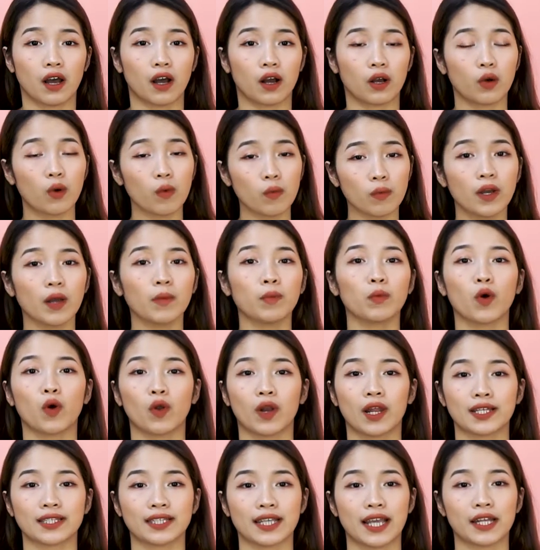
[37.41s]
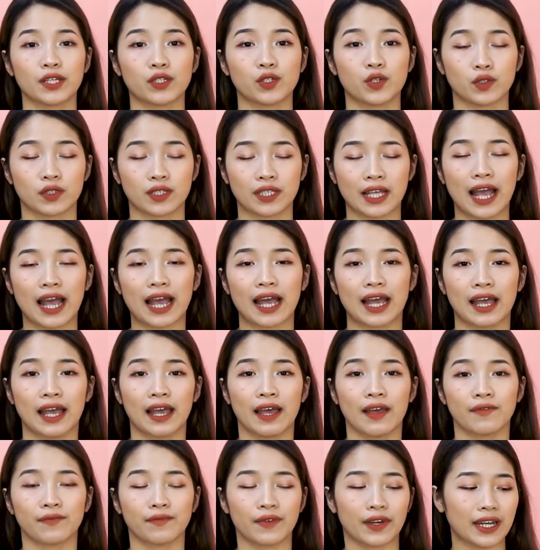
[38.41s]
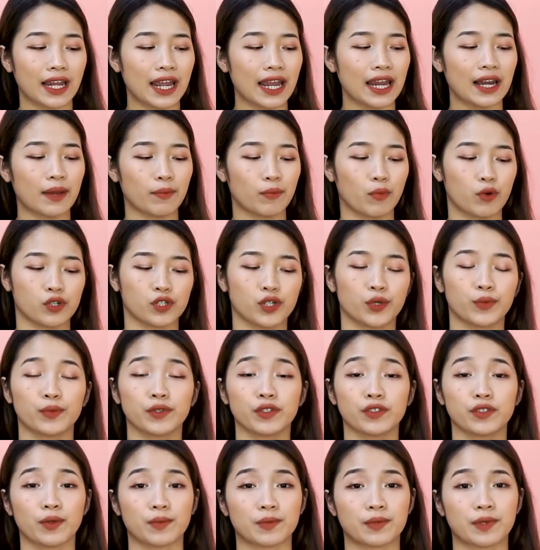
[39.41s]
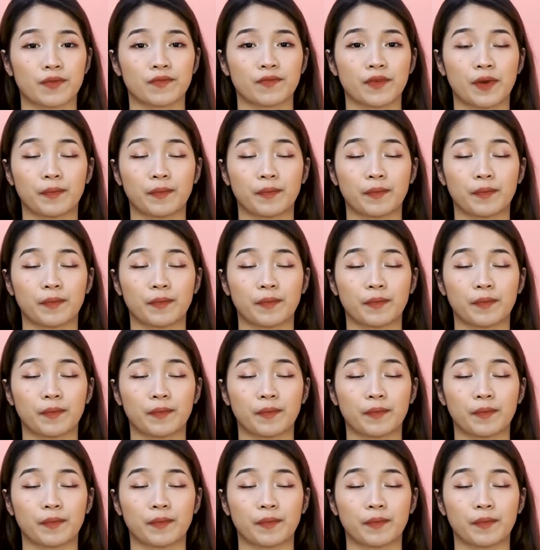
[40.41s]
uh, cung cấp collagen cho da và đây là một trong những dòng sản